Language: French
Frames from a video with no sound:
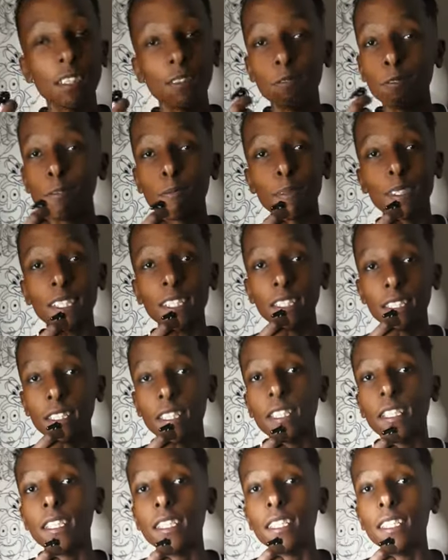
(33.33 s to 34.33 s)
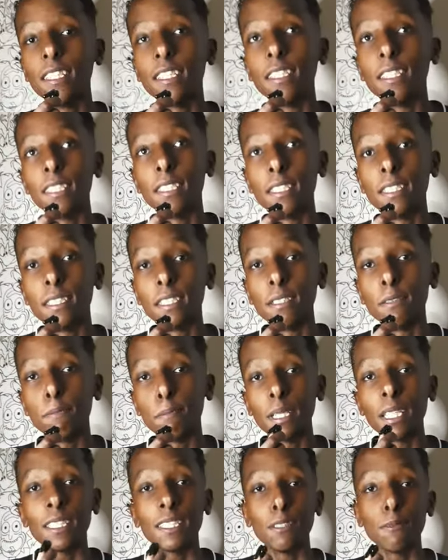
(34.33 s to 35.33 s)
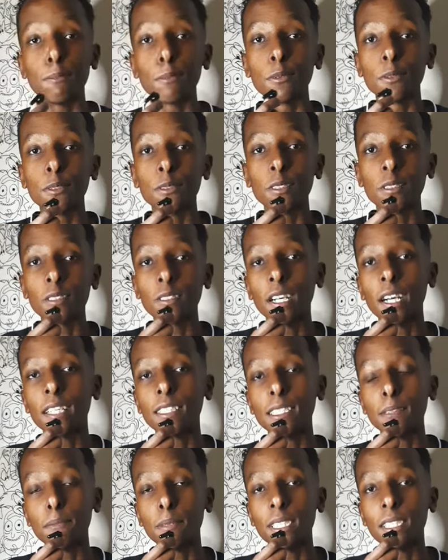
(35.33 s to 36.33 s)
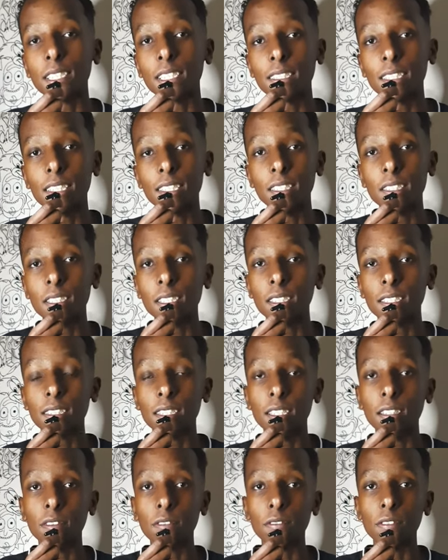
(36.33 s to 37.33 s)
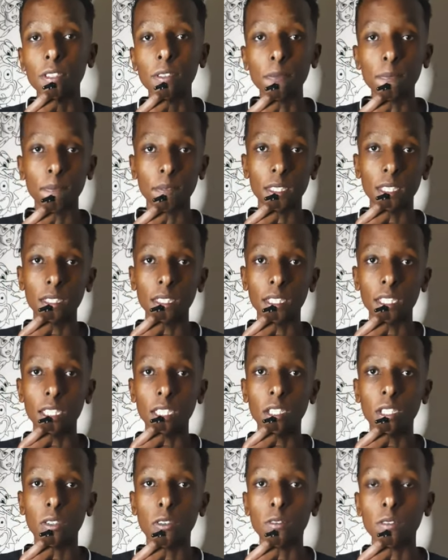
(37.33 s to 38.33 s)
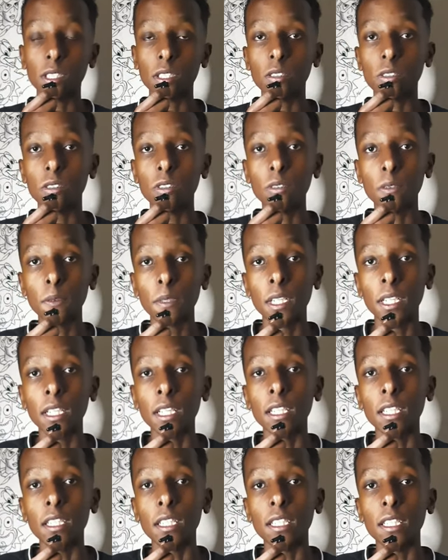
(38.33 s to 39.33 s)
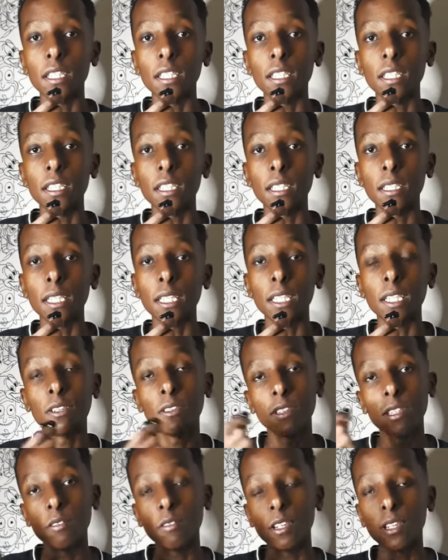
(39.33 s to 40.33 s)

ça vous plaît. Et merci pour accepter ces, ces défis ici au Vasco. Et au